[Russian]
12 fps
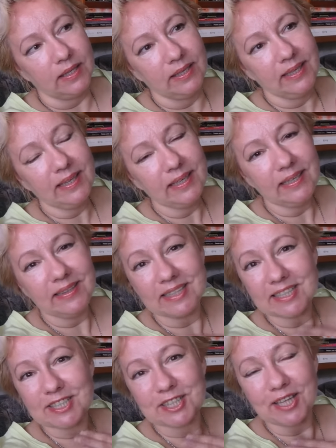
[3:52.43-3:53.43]
И
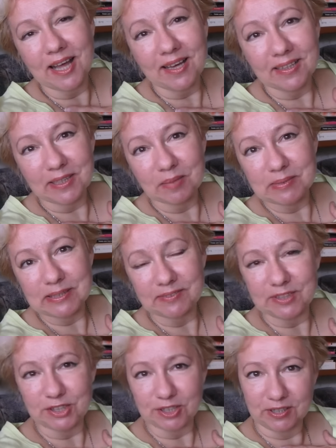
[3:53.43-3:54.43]
нашла там
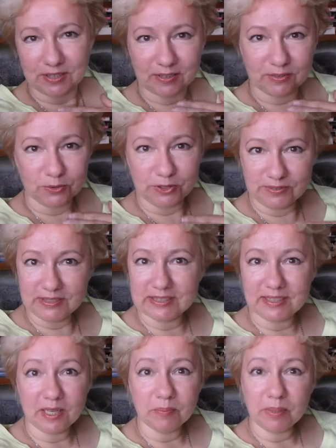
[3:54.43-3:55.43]
совершенно
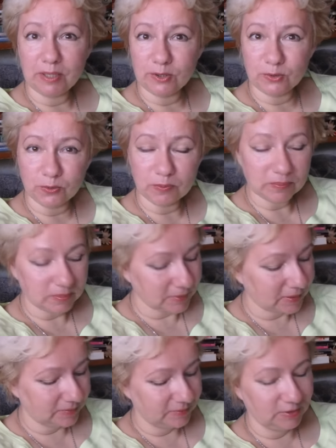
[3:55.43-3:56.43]
удивительное пальто.
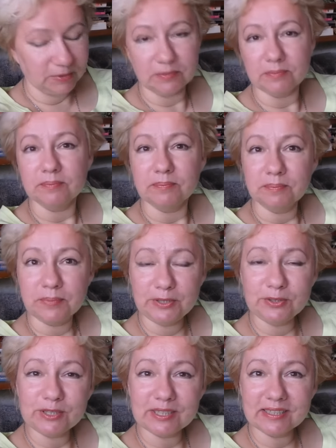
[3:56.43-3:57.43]
Вот
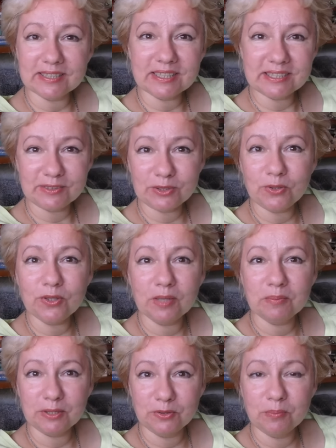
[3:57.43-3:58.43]
придется рассказывать только
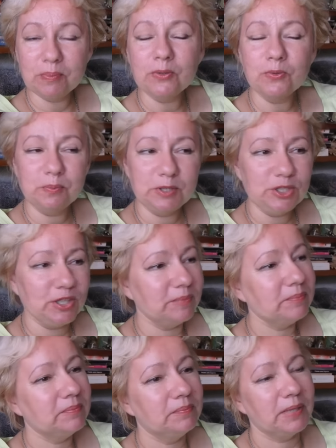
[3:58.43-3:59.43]
об одной покупочке
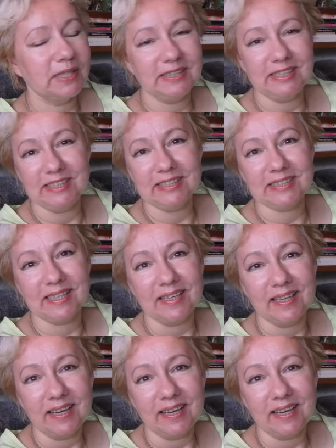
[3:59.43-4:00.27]
практически. Практически